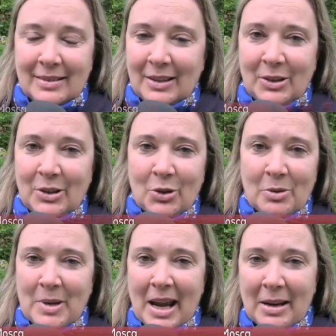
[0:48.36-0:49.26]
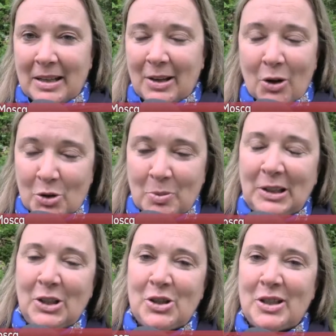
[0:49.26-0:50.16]
eh, io e i miei
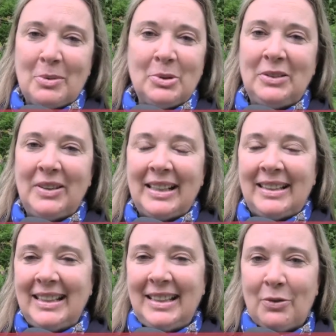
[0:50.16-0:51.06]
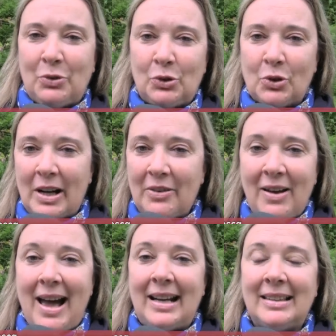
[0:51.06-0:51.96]
ospiti ci siamo divertiti a
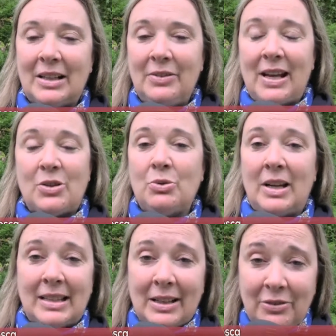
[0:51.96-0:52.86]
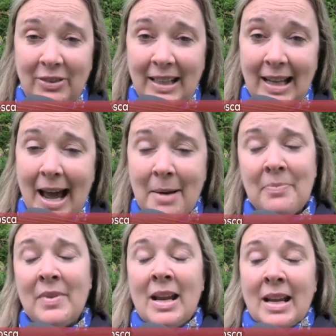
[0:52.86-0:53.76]
fotografare attraverso una trafila,
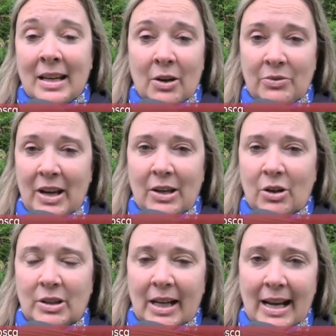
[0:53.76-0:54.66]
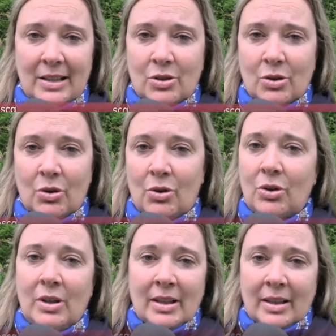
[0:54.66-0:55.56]
che è un vecchio attrezzo